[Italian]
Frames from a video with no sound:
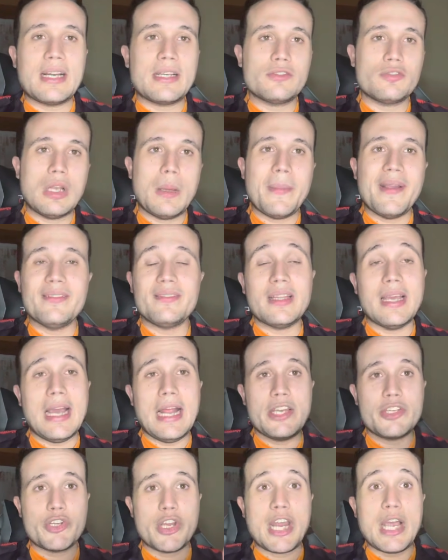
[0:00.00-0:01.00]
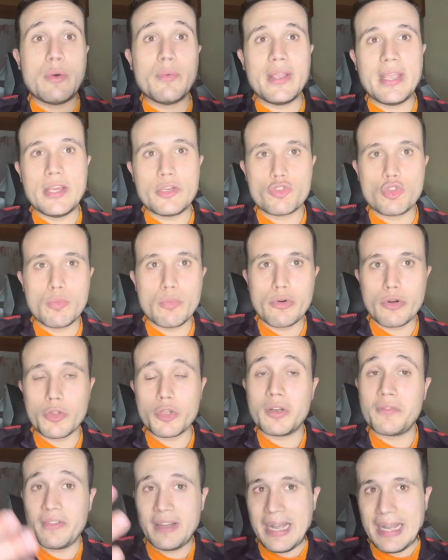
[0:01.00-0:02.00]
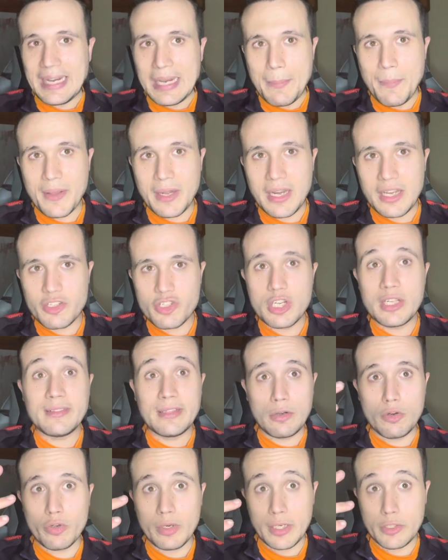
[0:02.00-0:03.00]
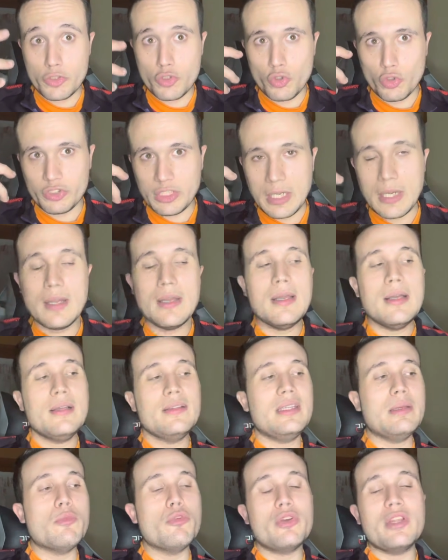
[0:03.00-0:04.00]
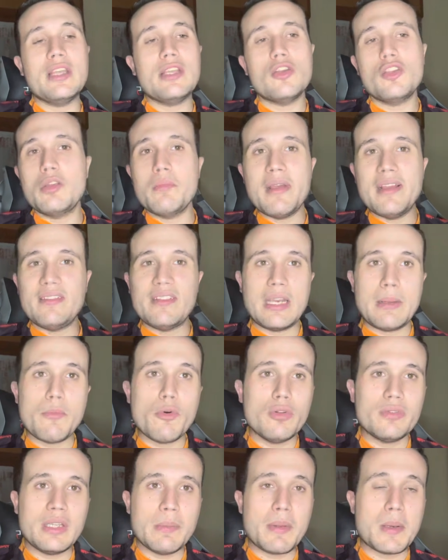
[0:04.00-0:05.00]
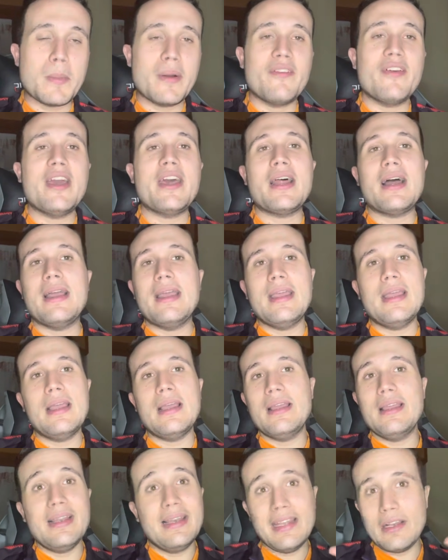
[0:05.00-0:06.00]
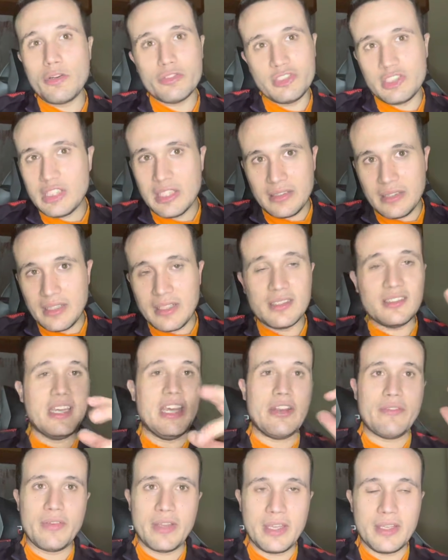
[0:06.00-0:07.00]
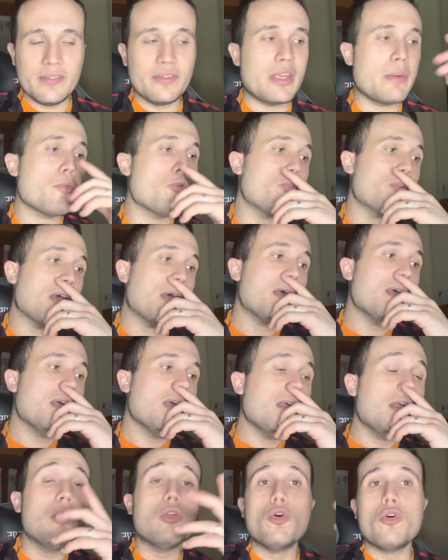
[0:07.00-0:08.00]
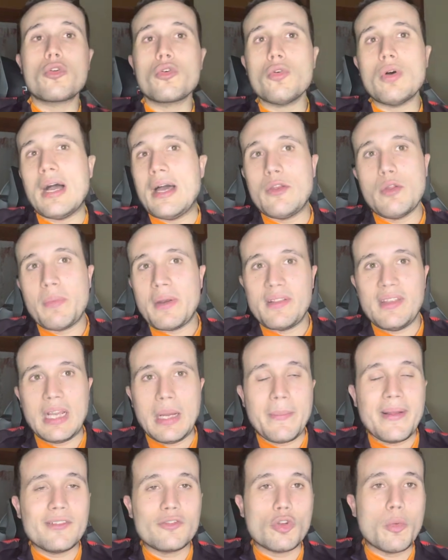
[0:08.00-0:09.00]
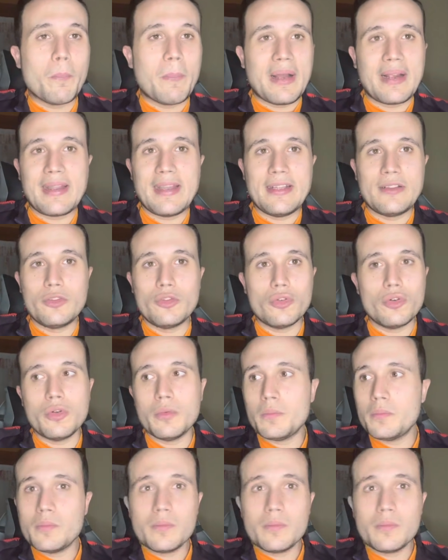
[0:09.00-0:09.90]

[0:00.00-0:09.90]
solamente Esharawi e Shomurodov, anche per la scelta coraggiosa di Mourinho di mettere molti primavera e le cosiddette riserve in tribuna. Loro hanno praticamente un pacchetto